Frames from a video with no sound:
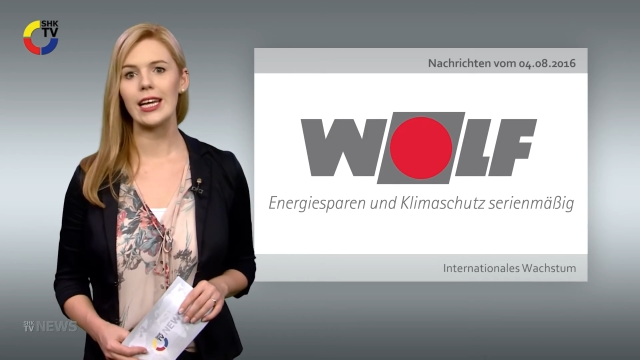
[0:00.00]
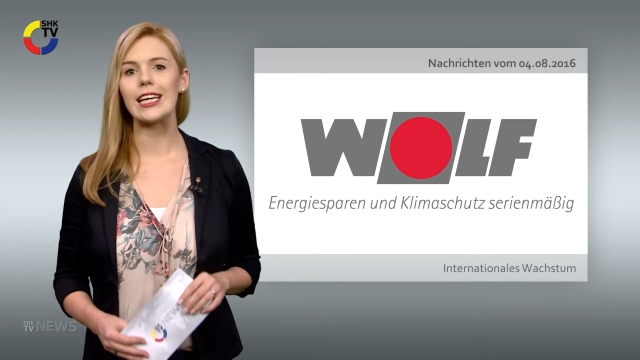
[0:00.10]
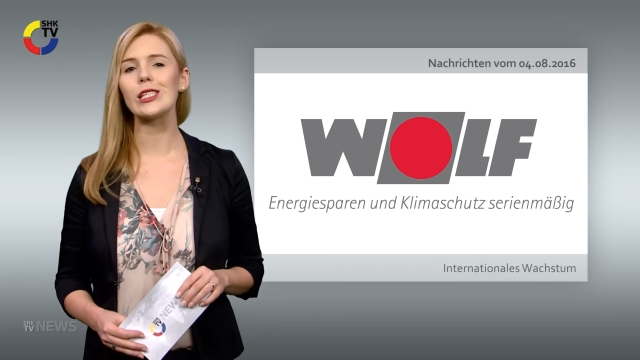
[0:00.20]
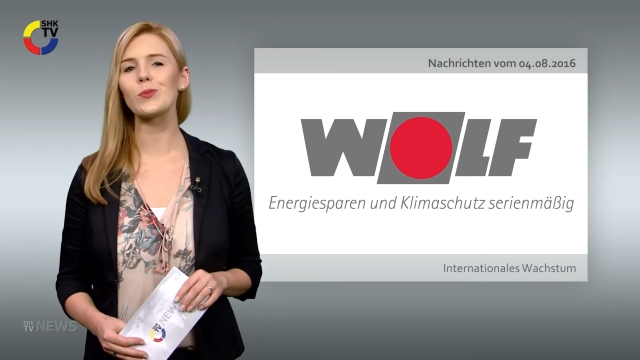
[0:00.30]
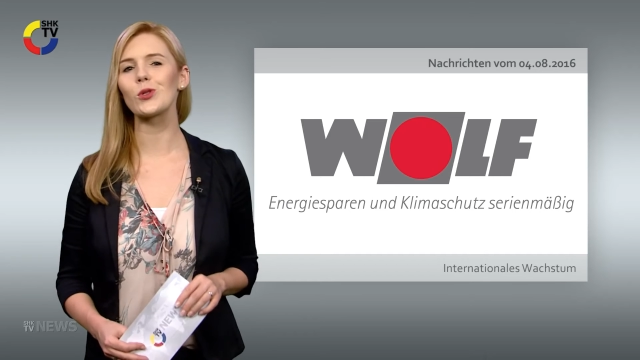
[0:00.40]

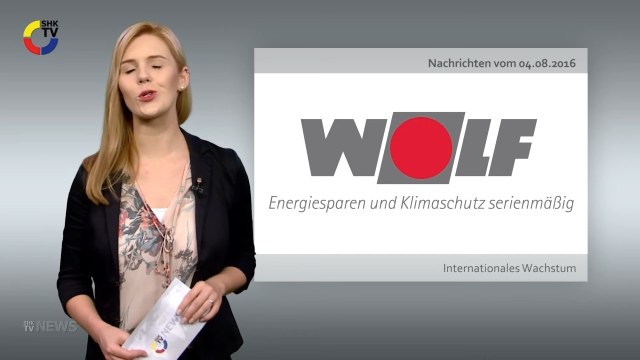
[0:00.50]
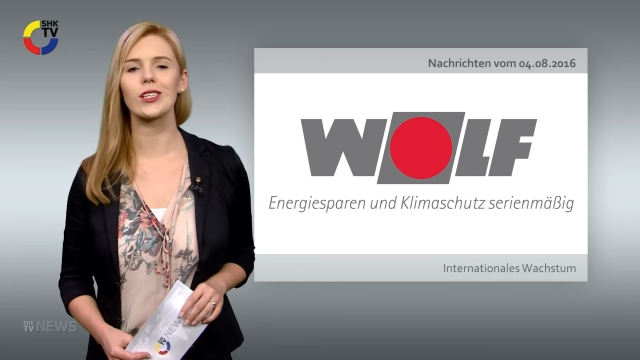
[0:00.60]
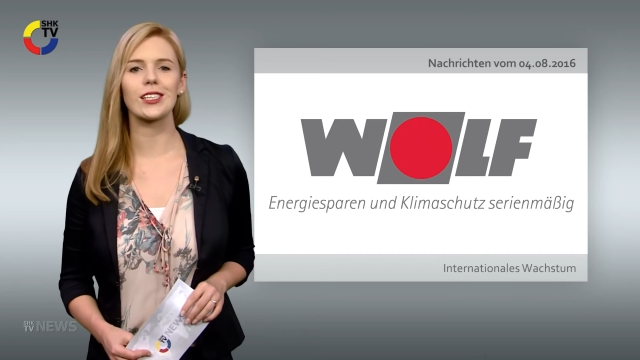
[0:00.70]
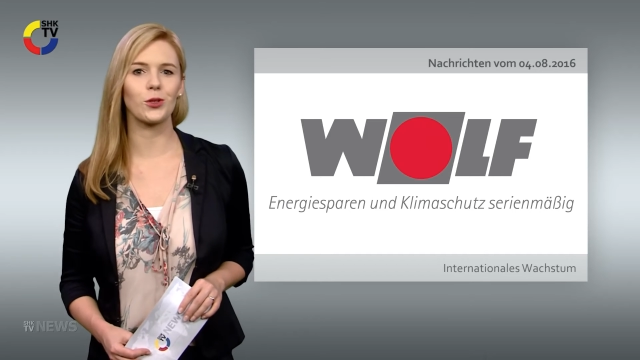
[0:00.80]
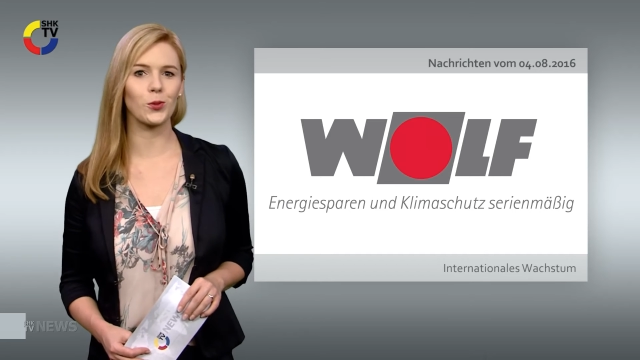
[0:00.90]

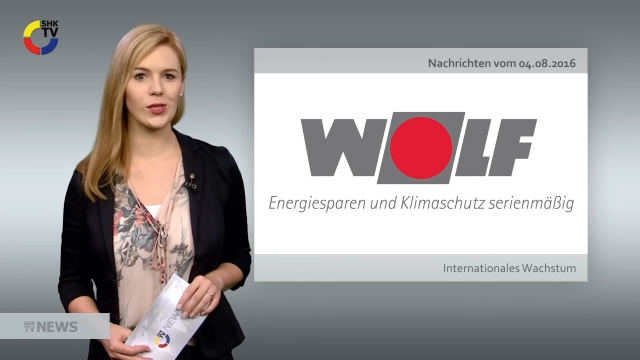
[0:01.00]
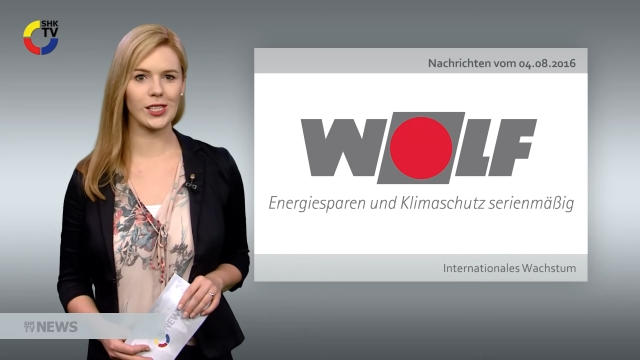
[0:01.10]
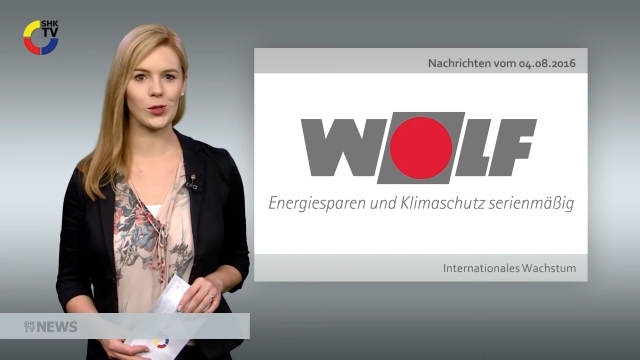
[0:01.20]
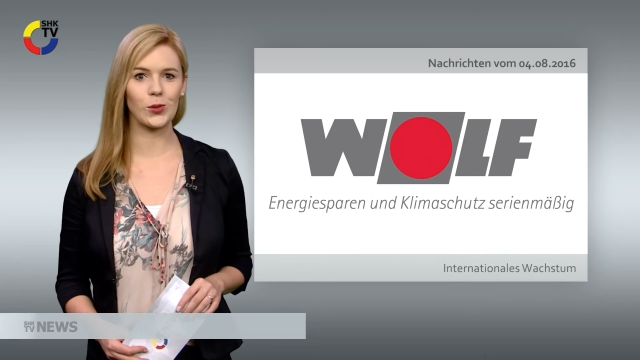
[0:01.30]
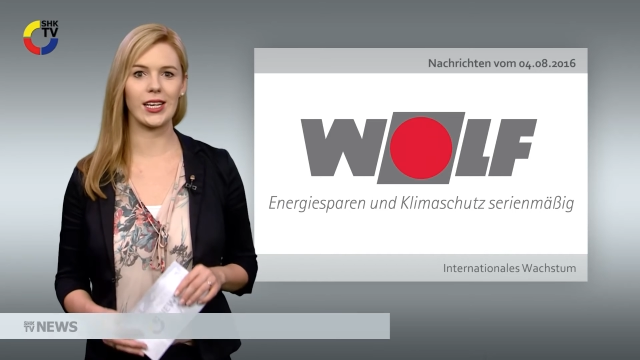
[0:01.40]
insbesondere die
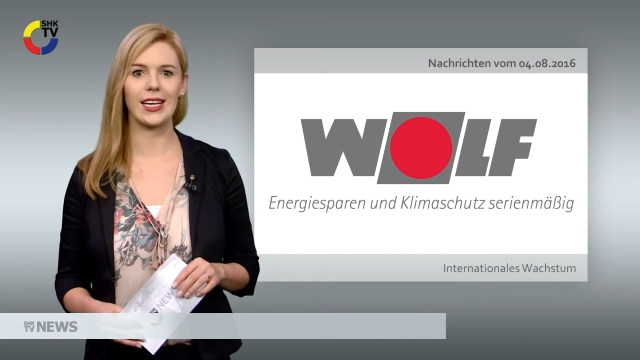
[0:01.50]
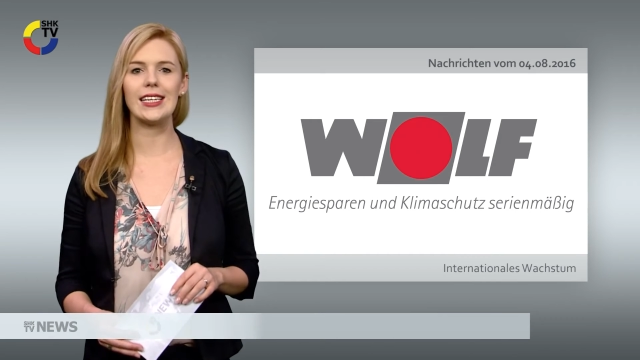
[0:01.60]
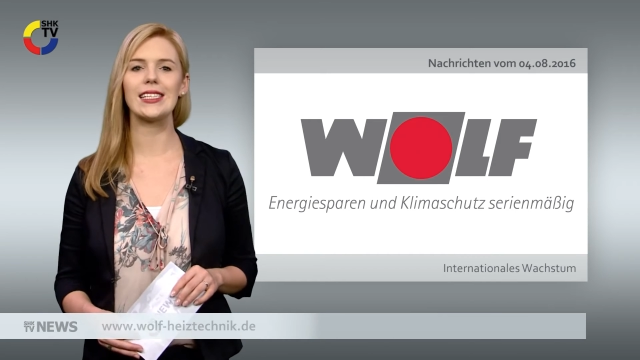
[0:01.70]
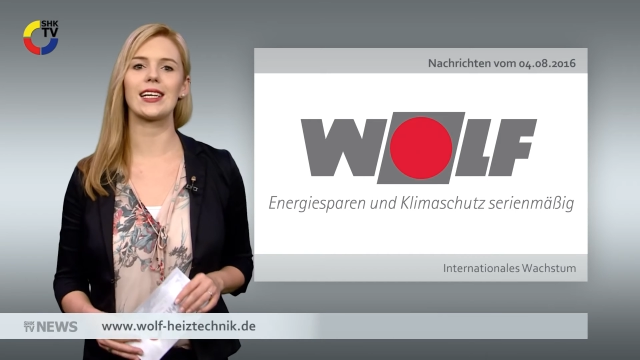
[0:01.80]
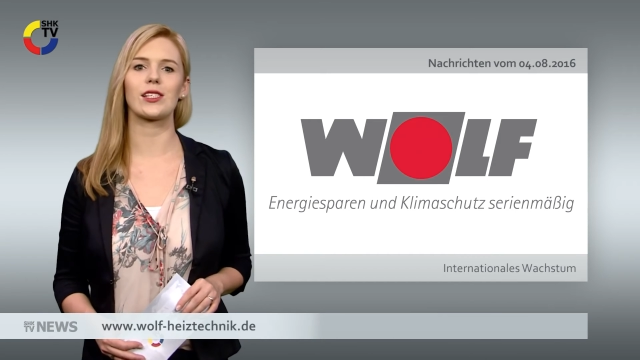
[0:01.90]
Umsetzung der
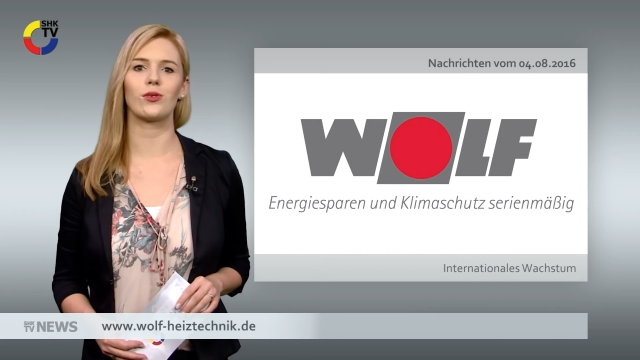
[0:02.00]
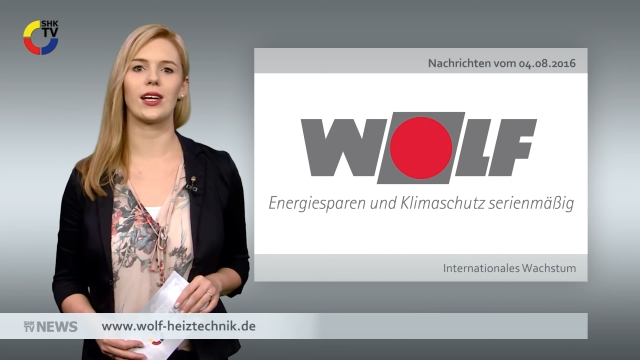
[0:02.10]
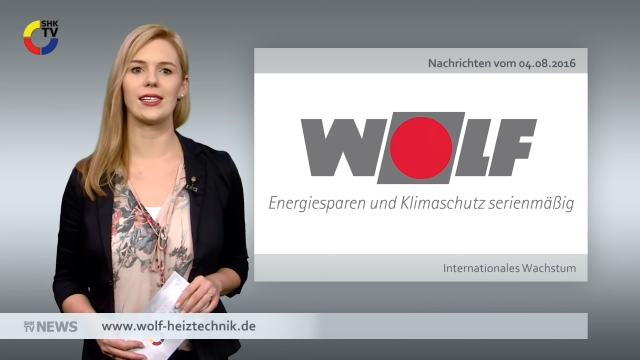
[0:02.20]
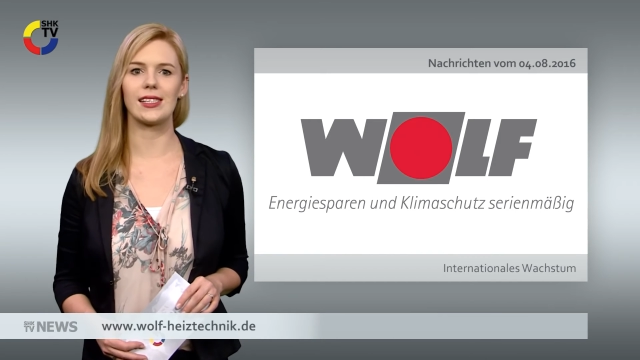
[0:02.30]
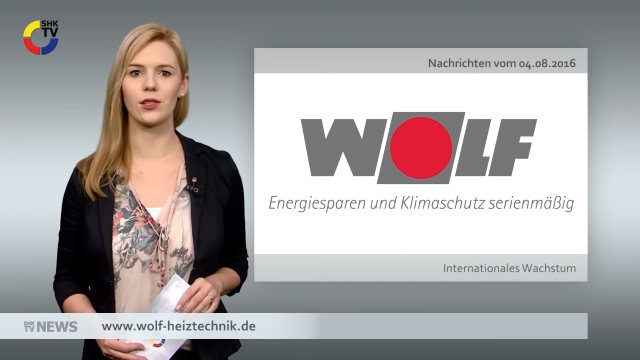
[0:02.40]

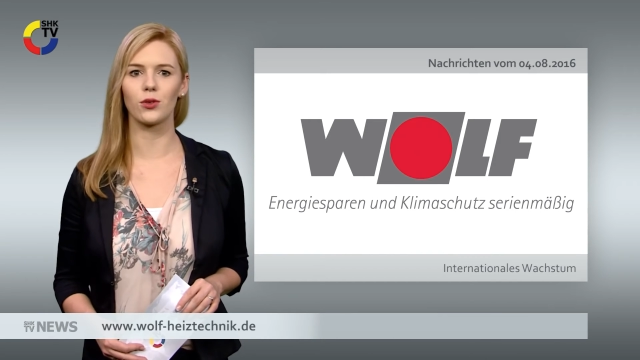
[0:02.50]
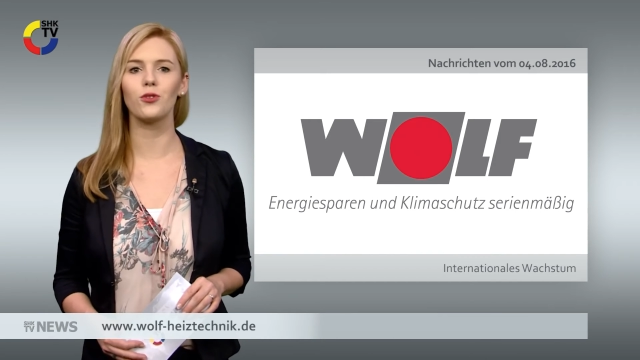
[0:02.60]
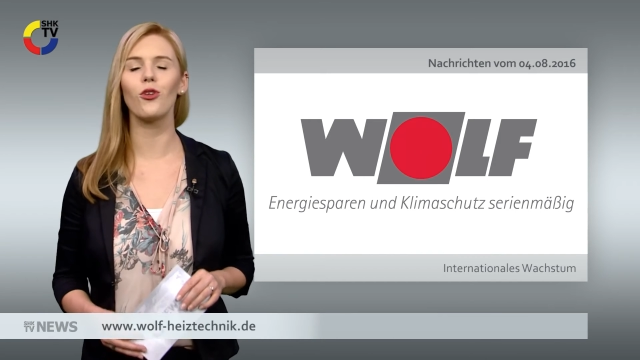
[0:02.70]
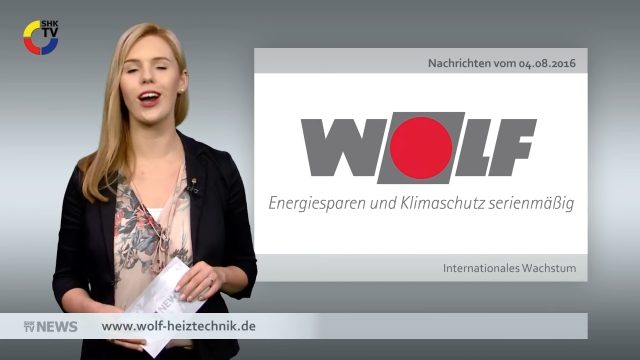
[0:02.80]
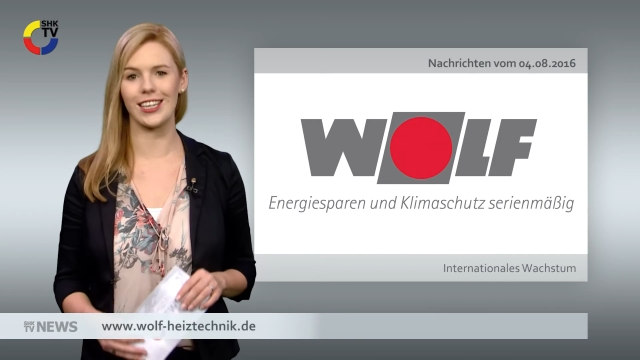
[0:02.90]
Internationalisierung
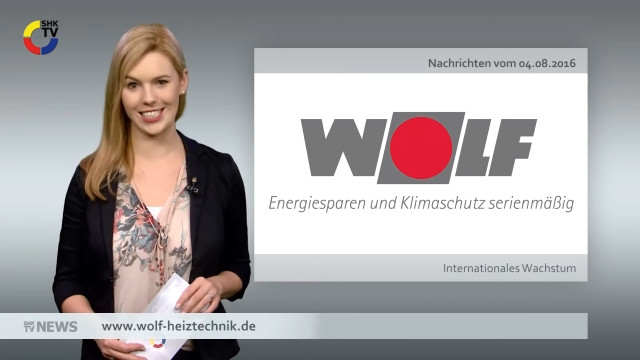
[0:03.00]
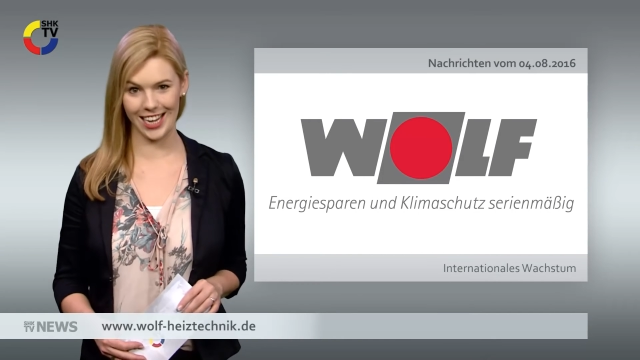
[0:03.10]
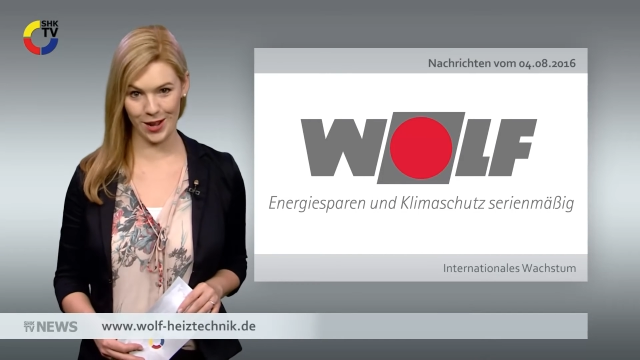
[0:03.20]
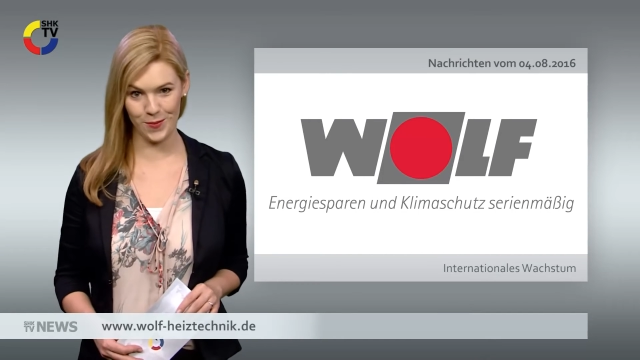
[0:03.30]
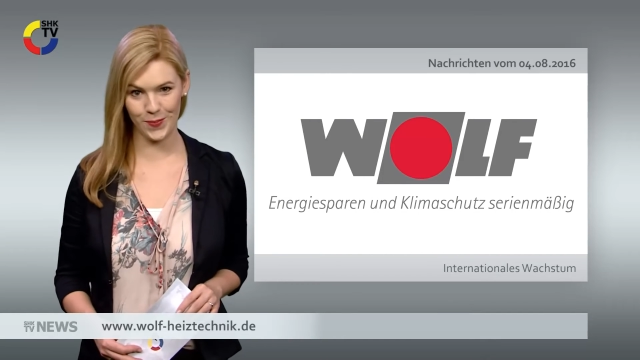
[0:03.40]

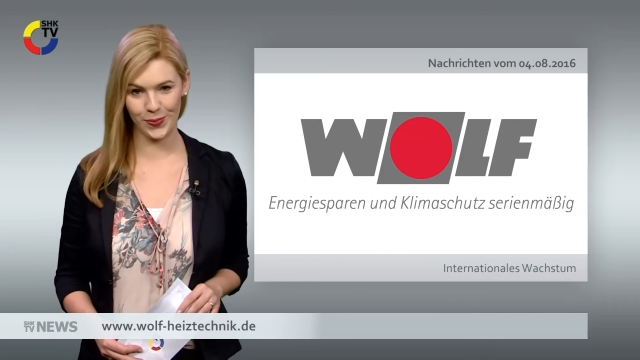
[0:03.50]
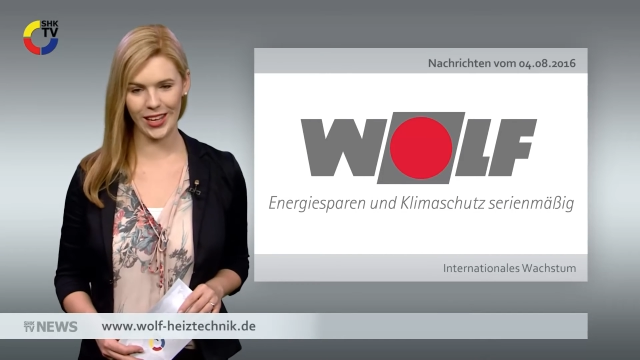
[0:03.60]
vorantreiben.